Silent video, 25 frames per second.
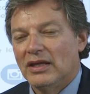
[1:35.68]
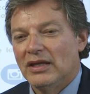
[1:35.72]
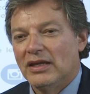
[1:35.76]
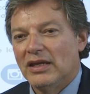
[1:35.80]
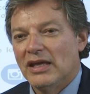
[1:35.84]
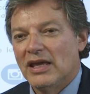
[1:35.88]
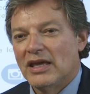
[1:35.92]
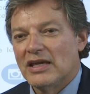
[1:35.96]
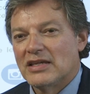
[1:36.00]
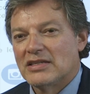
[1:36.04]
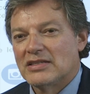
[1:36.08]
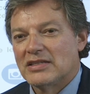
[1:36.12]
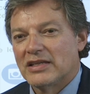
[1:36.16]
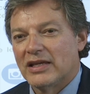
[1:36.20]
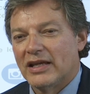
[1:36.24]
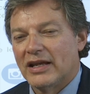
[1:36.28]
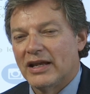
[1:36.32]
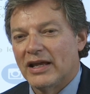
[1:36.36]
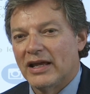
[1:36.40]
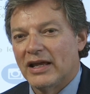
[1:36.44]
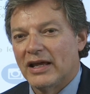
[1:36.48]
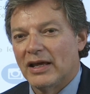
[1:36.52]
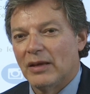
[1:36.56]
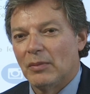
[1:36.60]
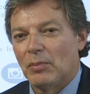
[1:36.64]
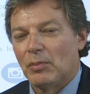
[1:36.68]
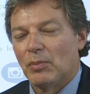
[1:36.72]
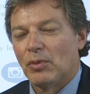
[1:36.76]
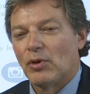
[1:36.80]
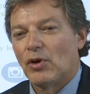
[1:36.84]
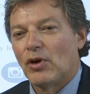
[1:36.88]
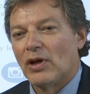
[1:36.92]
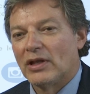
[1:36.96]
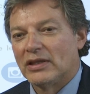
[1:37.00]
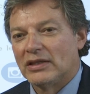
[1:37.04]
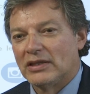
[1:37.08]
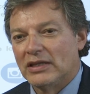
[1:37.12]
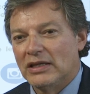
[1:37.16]
di essere
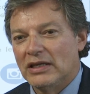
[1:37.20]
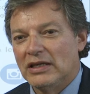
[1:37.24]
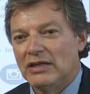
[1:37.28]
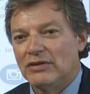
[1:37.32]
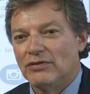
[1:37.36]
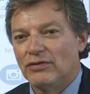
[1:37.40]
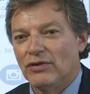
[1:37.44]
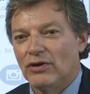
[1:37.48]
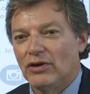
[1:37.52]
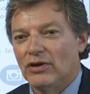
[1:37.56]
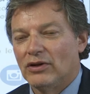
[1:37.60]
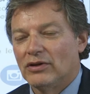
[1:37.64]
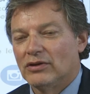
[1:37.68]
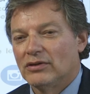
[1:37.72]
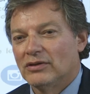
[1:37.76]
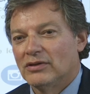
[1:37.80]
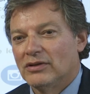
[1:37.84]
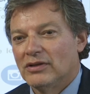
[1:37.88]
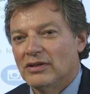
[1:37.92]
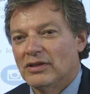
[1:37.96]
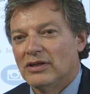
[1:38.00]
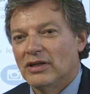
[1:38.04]
proattivo